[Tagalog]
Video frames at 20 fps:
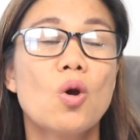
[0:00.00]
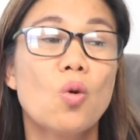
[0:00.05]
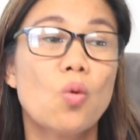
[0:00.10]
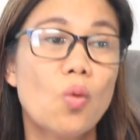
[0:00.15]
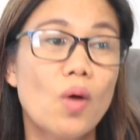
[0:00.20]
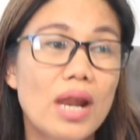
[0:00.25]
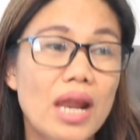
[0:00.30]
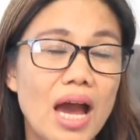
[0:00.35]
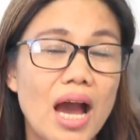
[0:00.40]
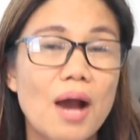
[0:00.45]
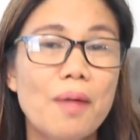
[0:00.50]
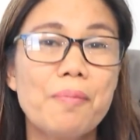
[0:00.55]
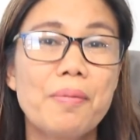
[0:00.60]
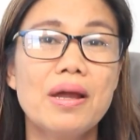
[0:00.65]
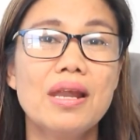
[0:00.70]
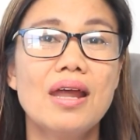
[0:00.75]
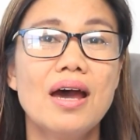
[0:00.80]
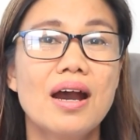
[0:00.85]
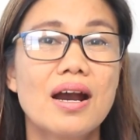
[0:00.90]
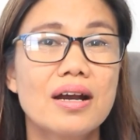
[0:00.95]
wala ka
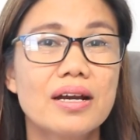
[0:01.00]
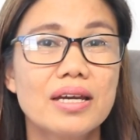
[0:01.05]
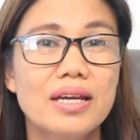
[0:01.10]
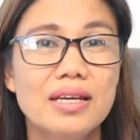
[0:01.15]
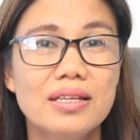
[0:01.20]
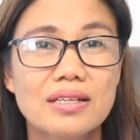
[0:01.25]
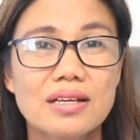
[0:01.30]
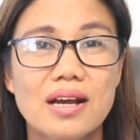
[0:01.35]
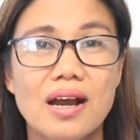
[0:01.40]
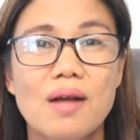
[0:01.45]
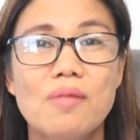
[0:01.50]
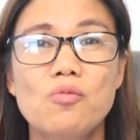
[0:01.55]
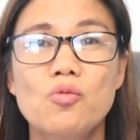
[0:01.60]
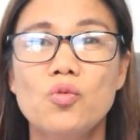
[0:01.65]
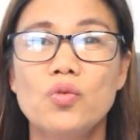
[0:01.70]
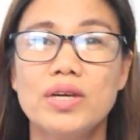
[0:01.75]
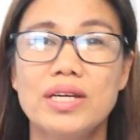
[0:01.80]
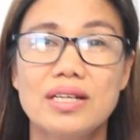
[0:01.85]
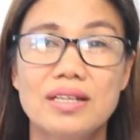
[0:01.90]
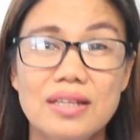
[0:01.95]
palang
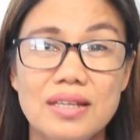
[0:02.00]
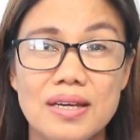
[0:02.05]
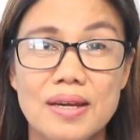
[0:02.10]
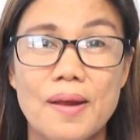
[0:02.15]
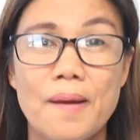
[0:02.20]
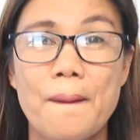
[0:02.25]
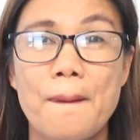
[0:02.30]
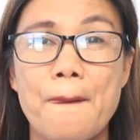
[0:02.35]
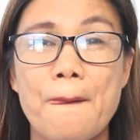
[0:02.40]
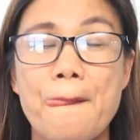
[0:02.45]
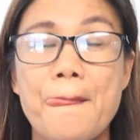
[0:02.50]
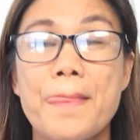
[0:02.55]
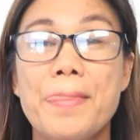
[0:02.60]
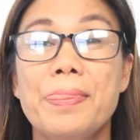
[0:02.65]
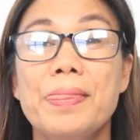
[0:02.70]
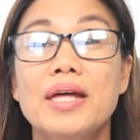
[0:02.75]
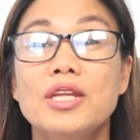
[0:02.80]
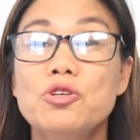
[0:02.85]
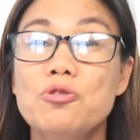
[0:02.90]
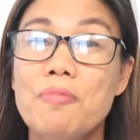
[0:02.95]
income weekly
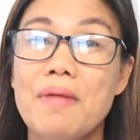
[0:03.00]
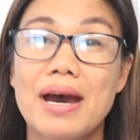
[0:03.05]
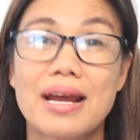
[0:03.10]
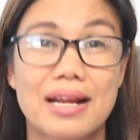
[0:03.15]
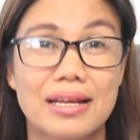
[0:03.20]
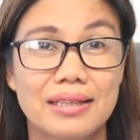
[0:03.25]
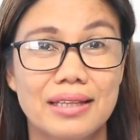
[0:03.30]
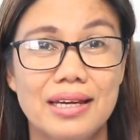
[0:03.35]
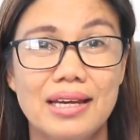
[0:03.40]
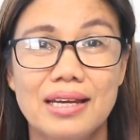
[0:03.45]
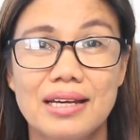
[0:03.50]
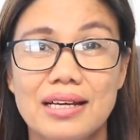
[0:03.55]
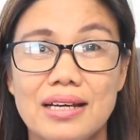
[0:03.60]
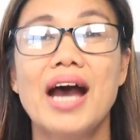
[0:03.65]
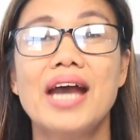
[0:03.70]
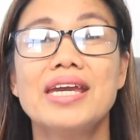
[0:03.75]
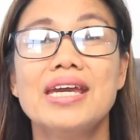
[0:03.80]
na dumarating.